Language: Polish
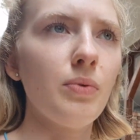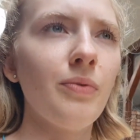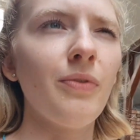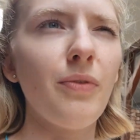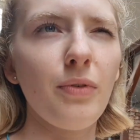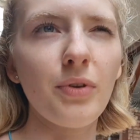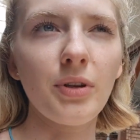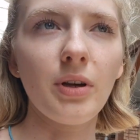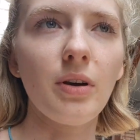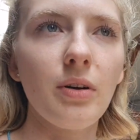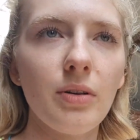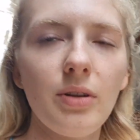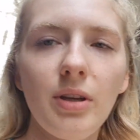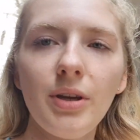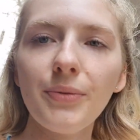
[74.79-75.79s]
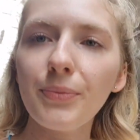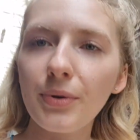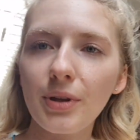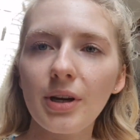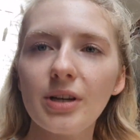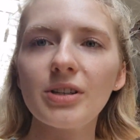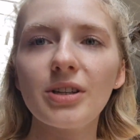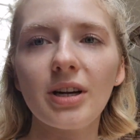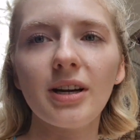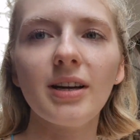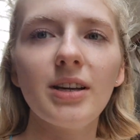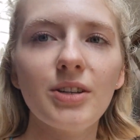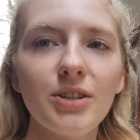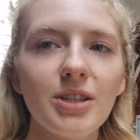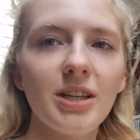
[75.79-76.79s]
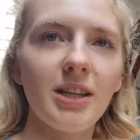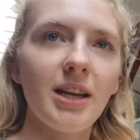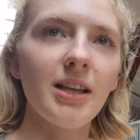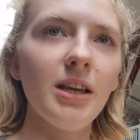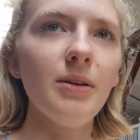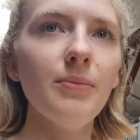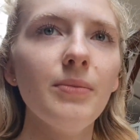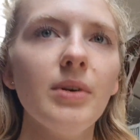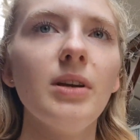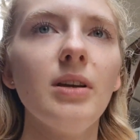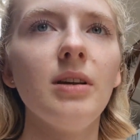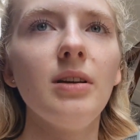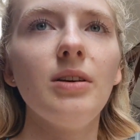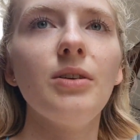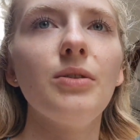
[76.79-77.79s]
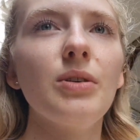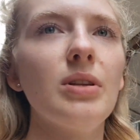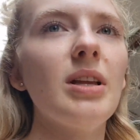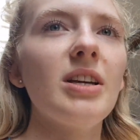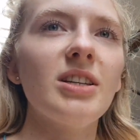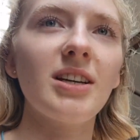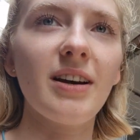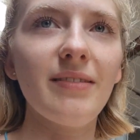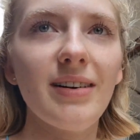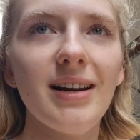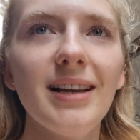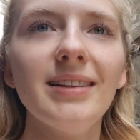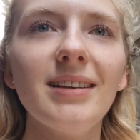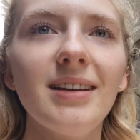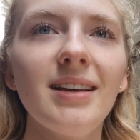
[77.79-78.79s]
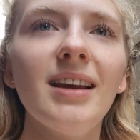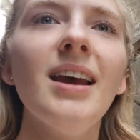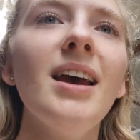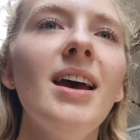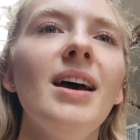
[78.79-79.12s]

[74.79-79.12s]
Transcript: dwóch tygodni bodajże jeżdżę na nim i też kawaletki.